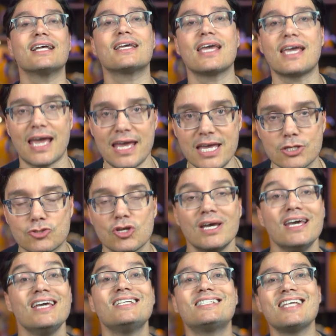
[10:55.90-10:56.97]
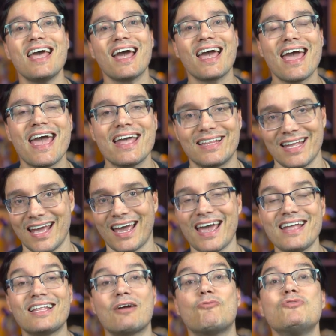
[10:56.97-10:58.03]
Sabe o que, é isso? Isso é hater.
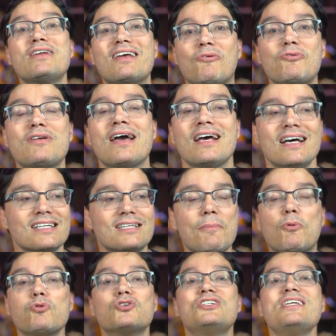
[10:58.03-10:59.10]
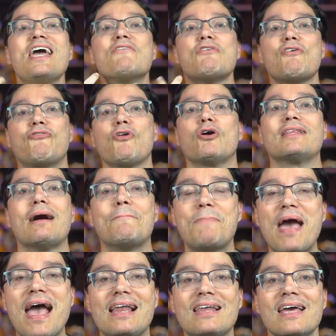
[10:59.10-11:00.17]
Hater com, com, Sabe, com os nervos à flor da
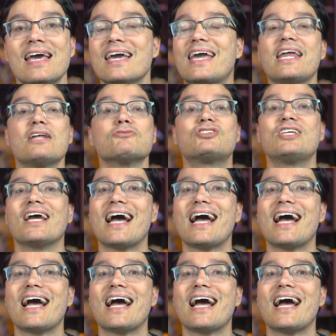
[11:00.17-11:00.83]
pele, querendo se